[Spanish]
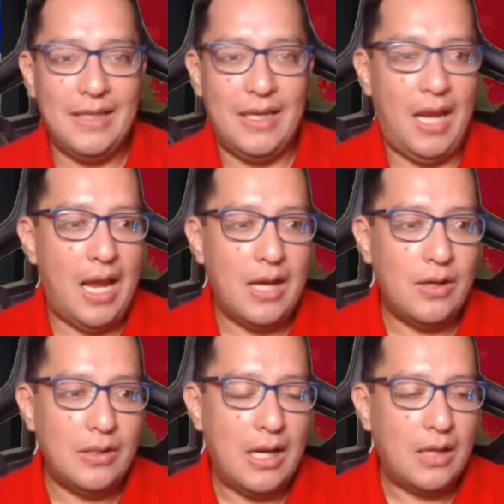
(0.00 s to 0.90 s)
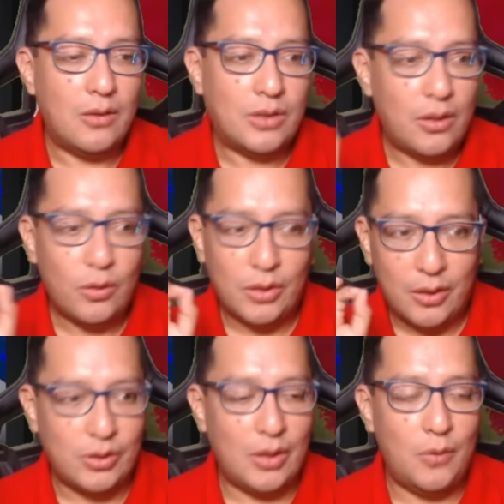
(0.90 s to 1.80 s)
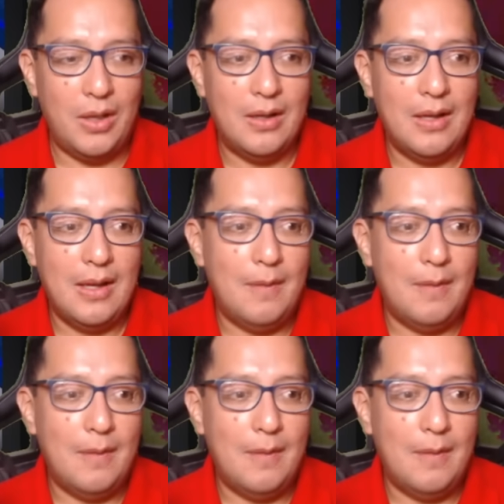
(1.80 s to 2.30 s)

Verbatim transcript: Y, ahí, y a los chayoteros igual,